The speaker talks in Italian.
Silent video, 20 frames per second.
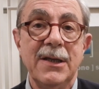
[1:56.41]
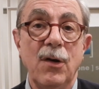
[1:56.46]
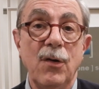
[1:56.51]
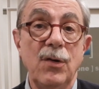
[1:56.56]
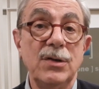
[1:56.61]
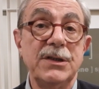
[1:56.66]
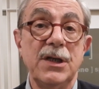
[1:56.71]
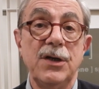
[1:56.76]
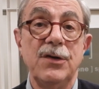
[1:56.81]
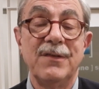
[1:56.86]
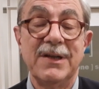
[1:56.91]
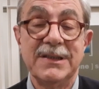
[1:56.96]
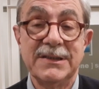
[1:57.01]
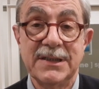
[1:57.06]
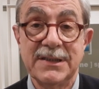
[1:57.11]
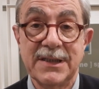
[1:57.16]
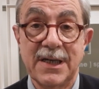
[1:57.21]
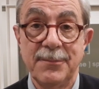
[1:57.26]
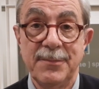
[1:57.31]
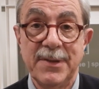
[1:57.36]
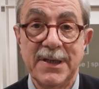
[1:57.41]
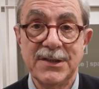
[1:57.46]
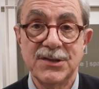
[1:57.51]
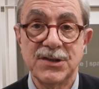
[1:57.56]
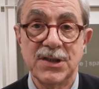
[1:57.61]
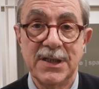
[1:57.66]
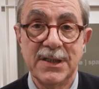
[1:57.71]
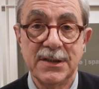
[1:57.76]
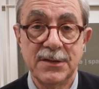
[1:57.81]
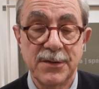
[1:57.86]
oltre il
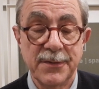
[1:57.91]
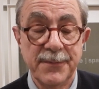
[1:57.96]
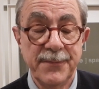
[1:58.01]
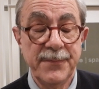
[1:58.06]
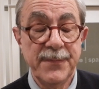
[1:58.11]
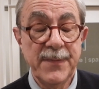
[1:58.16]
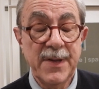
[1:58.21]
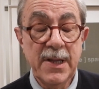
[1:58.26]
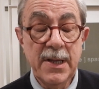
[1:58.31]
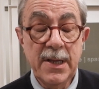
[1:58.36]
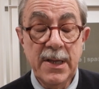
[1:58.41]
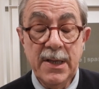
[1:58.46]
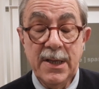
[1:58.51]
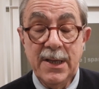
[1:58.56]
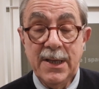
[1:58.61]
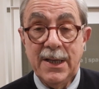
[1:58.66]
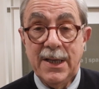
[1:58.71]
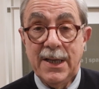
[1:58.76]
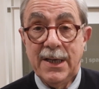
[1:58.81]
93%.